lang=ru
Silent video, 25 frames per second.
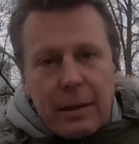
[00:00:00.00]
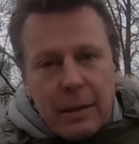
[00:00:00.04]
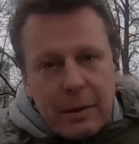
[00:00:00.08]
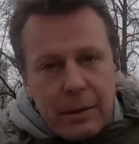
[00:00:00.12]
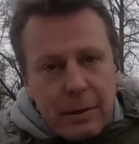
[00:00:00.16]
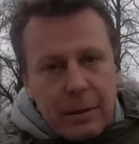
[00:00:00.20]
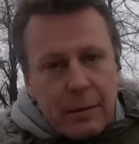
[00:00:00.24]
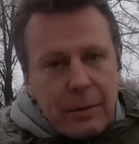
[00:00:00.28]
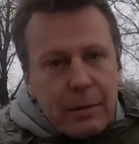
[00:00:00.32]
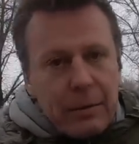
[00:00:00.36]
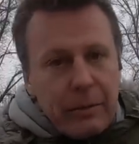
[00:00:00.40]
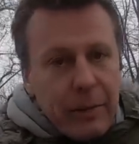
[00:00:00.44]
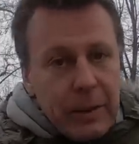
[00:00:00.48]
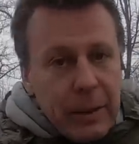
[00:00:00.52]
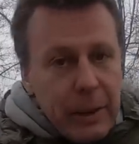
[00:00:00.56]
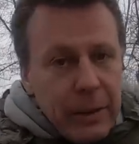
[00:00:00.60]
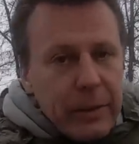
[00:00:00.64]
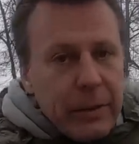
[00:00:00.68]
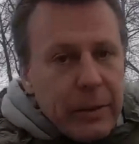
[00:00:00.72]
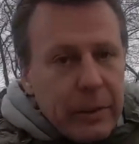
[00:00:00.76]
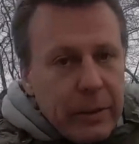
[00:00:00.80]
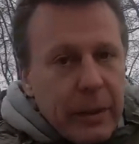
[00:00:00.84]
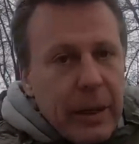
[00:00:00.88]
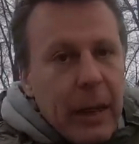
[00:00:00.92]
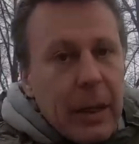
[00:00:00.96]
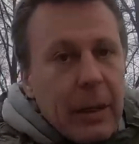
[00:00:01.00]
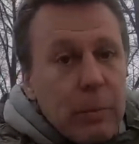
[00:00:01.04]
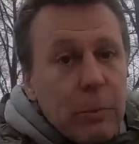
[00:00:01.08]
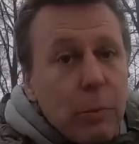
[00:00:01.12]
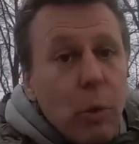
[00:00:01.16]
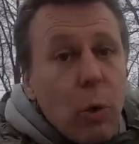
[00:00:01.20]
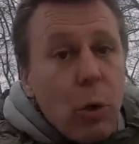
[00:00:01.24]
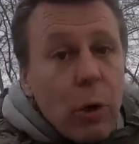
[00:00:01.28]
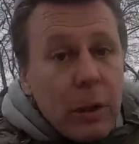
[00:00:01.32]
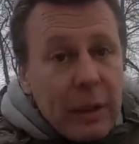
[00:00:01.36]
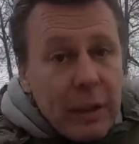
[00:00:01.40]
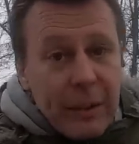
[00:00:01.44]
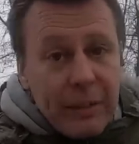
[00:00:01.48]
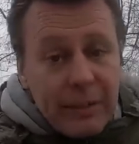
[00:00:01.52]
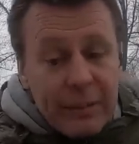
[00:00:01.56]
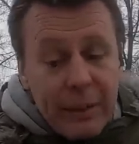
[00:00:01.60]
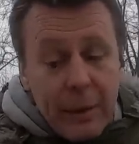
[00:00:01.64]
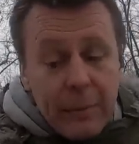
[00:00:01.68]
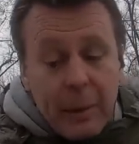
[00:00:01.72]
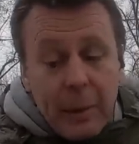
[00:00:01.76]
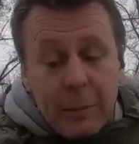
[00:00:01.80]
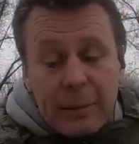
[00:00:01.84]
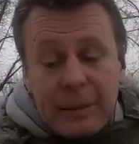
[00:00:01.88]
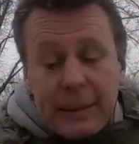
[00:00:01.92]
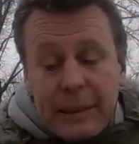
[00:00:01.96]
Э, видите, как много на
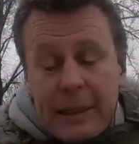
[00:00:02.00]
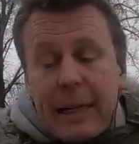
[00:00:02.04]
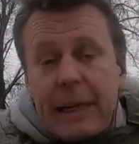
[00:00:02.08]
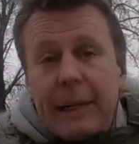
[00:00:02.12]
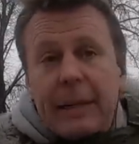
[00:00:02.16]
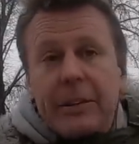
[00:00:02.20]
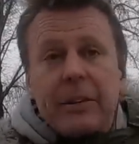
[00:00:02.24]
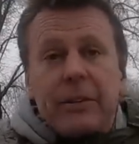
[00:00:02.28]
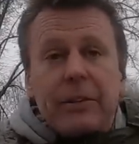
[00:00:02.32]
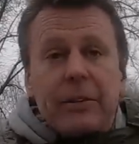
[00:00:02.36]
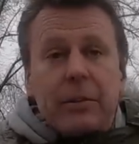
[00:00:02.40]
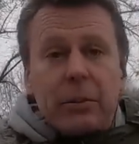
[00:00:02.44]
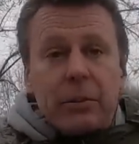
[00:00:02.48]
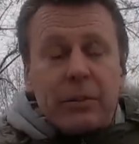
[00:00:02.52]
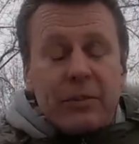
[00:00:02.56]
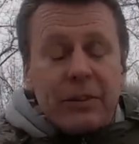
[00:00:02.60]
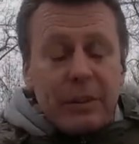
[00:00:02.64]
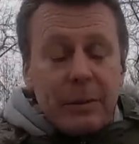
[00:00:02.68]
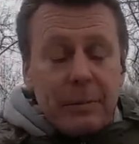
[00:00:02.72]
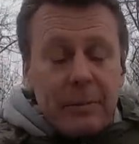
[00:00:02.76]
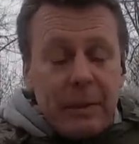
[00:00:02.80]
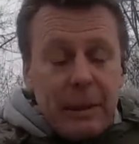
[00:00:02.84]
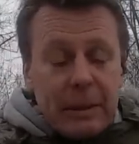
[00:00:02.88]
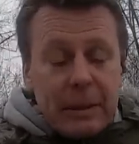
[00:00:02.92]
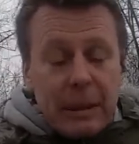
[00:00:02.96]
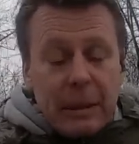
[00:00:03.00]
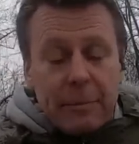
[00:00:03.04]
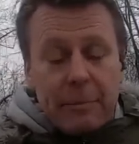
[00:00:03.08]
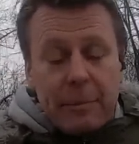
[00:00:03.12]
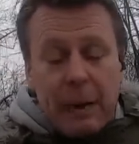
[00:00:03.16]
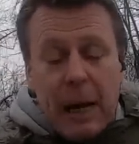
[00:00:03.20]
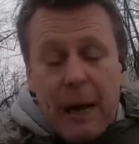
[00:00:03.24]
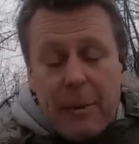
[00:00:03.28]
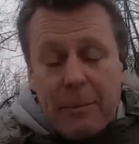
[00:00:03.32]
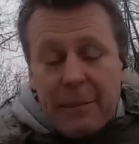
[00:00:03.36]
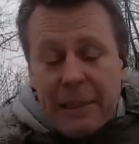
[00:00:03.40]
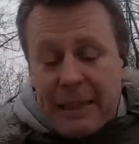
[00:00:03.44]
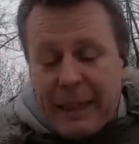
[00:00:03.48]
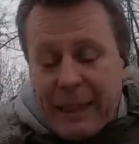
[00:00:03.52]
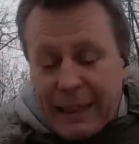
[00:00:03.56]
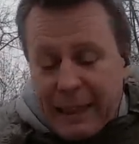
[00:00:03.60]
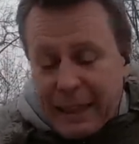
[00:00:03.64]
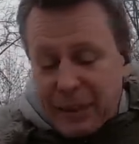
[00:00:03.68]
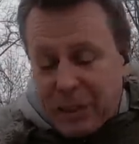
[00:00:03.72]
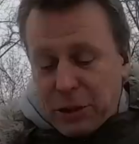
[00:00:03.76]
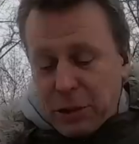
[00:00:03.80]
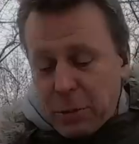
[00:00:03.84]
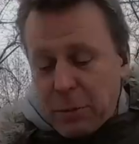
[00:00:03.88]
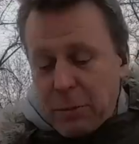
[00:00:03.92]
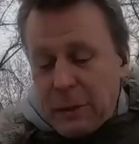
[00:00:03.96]
самом деле несет в себе этот памятник,
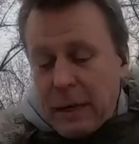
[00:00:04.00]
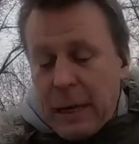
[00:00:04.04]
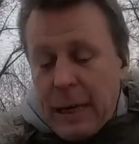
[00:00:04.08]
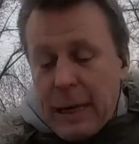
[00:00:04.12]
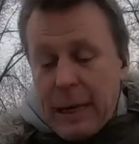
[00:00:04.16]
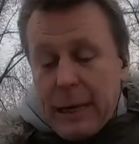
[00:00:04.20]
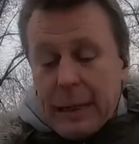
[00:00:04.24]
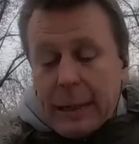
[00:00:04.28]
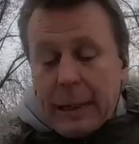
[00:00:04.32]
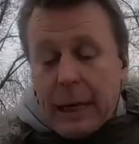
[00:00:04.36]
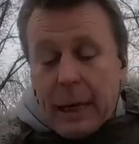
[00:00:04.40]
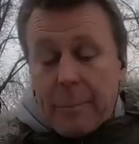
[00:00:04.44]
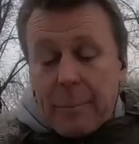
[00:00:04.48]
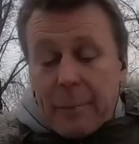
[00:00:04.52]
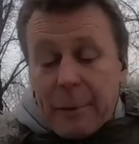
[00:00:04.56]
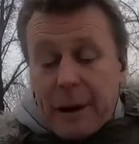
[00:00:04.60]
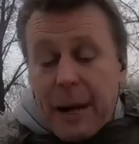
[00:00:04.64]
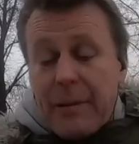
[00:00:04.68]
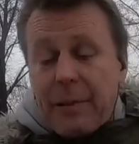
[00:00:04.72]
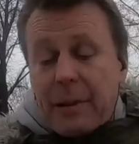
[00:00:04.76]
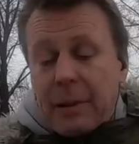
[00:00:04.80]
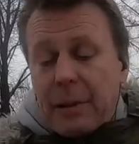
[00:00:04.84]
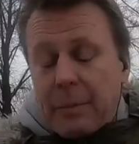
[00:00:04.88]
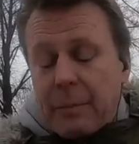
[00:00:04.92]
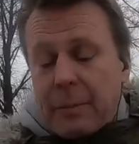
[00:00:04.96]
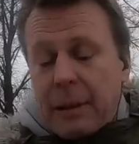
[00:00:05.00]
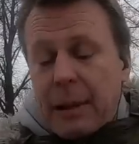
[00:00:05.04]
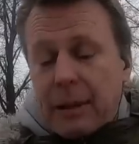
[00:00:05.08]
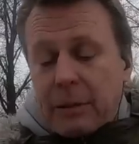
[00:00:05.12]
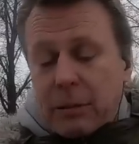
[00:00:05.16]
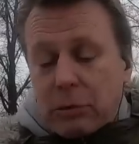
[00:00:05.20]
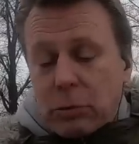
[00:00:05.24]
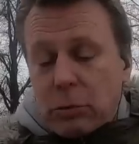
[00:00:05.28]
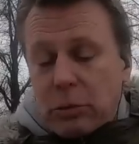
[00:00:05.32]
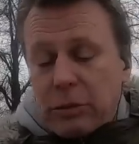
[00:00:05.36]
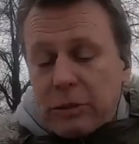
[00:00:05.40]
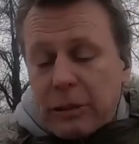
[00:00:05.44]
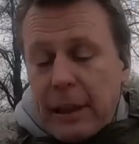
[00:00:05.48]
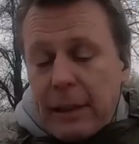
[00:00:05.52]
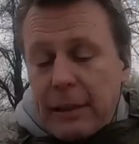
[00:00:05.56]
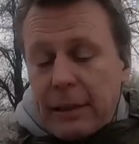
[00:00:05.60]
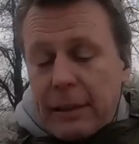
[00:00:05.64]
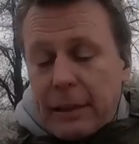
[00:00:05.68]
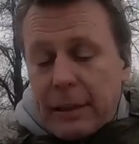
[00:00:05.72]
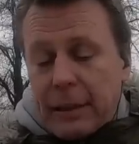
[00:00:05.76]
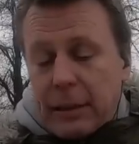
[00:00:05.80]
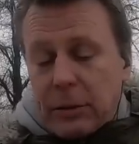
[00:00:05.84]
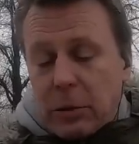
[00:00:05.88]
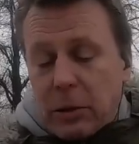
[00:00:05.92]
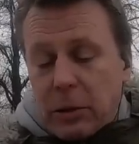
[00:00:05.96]
о чем, как правило, мои
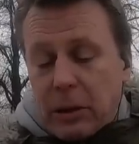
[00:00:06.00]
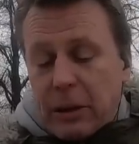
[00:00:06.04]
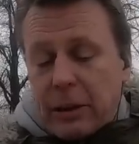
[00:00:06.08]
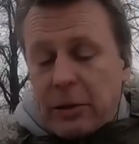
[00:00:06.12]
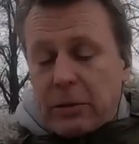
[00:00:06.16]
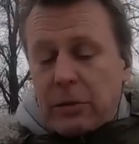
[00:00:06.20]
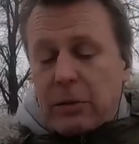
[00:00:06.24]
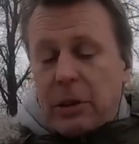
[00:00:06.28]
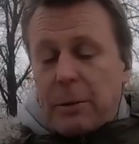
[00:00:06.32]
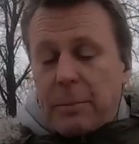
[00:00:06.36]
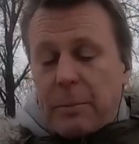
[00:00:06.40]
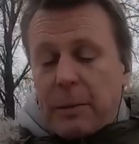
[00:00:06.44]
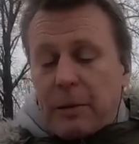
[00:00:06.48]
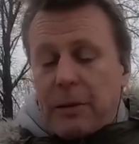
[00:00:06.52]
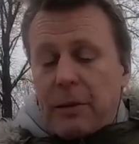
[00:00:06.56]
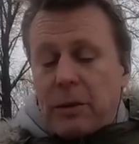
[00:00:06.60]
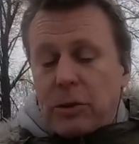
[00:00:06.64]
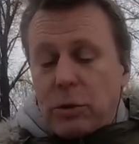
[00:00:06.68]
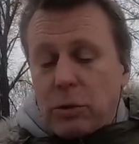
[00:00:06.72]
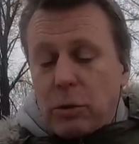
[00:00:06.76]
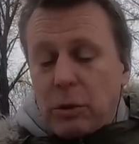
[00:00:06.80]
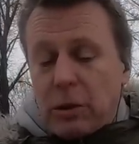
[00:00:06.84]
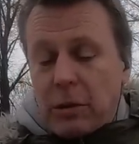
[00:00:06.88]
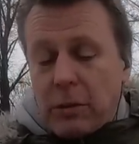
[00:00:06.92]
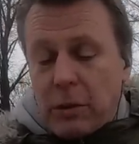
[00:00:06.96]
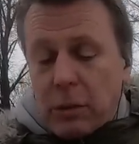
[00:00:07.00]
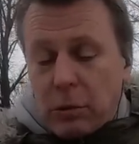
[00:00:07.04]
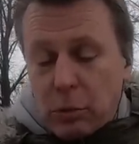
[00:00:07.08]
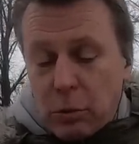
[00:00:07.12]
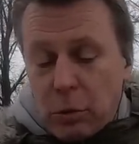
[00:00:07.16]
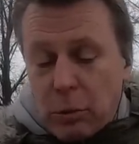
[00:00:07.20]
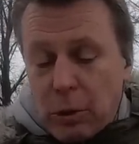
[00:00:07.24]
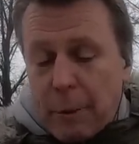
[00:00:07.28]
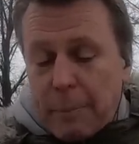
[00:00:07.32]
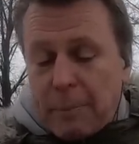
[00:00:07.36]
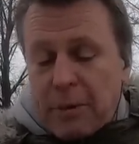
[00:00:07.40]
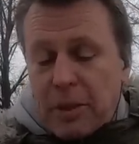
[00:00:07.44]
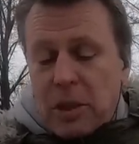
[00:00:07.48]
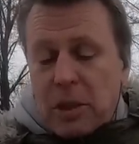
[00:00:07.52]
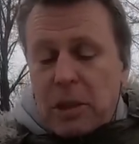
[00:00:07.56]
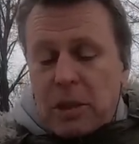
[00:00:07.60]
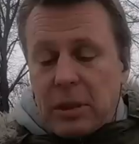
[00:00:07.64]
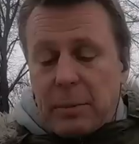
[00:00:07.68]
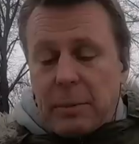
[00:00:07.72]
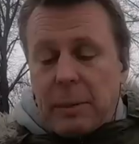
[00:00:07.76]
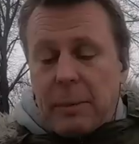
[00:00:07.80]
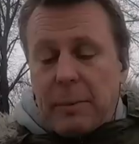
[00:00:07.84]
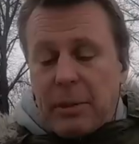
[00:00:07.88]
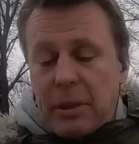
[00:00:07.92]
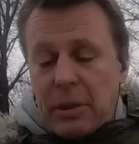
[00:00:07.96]
экскурсанты, которых я сюда привожу и говорю, ну,
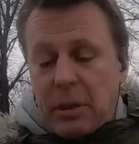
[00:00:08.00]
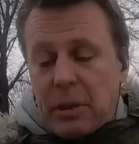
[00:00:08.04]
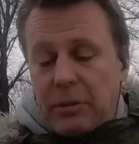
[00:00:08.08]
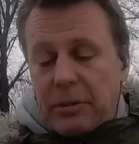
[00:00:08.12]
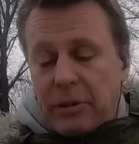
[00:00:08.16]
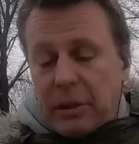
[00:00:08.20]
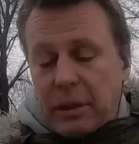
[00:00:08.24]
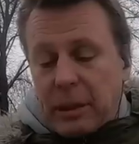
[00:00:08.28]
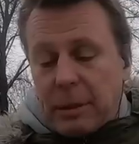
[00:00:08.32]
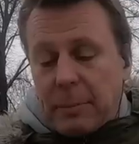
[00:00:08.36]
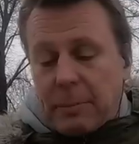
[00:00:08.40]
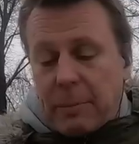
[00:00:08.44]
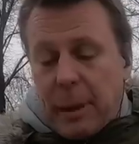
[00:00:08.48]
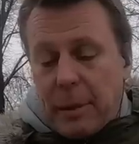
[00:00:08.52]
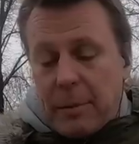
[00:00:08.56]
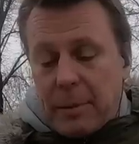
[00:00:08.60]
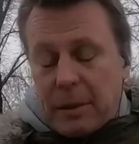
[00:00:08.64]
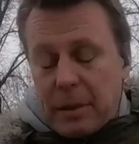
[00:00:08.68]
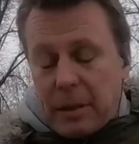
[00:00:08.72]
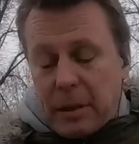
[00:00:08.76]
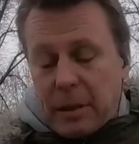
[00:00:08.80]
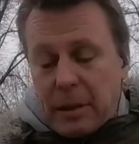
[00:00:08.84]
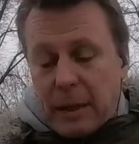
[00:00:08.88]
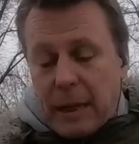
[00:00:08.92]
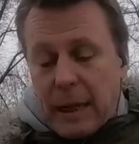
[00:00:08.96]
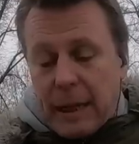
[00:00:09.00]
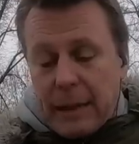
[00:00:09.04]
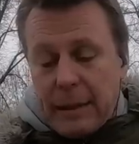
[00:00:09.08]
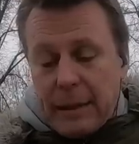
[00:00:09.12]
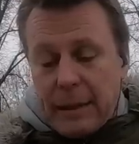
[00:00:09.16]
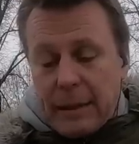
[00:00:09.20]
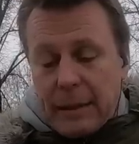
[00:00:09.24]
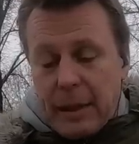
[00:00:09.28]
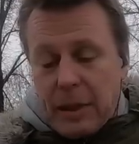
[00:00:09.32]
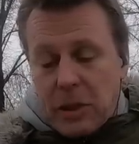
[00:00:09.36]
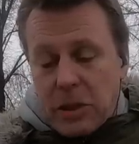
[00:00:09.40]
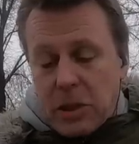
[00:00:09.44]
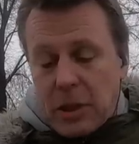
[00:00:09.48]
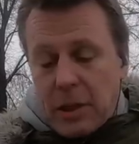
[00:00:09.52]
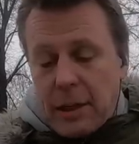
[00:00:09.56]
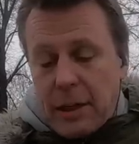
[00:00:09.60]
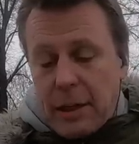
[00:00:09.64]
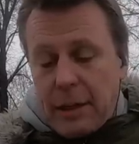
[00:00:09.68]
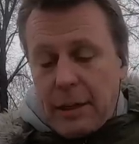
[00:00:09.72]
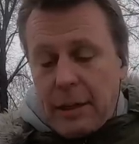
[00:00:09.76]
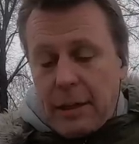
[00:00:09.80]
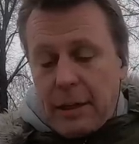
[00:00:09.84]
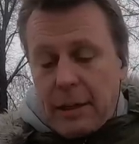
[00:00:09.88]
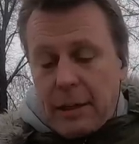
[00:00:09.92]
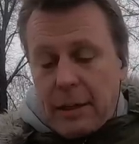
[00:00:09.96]
опишите мне, пожалуйста, этот памятник, они даже
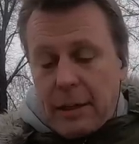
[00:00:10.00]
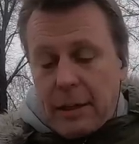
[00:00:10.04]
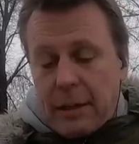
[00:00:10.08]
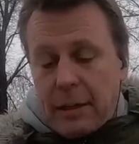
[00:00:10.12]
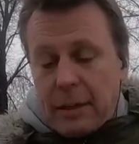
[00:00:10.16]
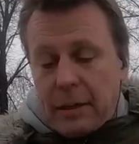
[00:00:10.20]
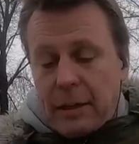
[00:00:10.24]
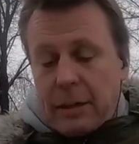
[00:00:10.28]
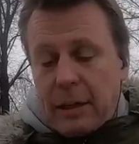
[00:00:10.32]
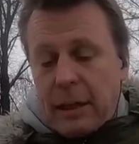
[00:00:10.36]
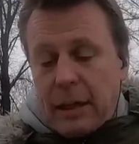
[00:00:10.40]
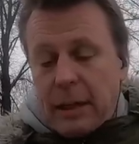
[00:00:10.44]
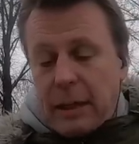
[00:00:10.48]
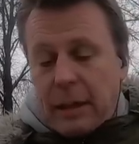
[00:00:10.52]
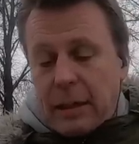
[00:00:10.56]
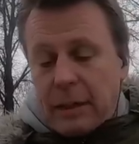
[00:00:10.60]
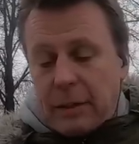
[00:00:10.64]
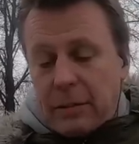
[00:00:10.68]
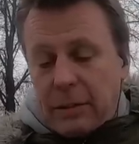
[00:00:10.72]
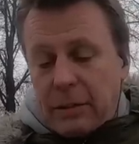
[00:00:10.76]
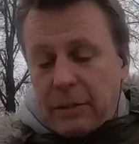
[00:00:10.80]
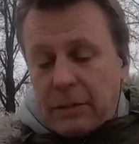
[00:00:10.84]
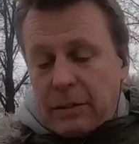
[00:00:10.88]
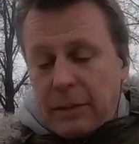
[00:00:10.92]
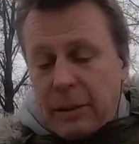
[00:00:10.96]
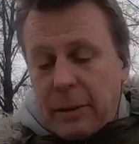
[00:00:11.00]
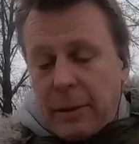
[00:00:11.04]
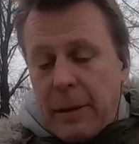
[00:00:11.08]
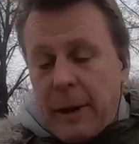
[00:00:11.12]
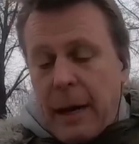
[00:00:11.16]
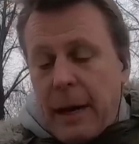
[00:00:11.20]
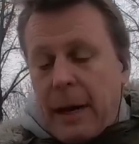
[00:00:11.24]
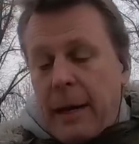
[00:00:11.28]
и э, не догадываются.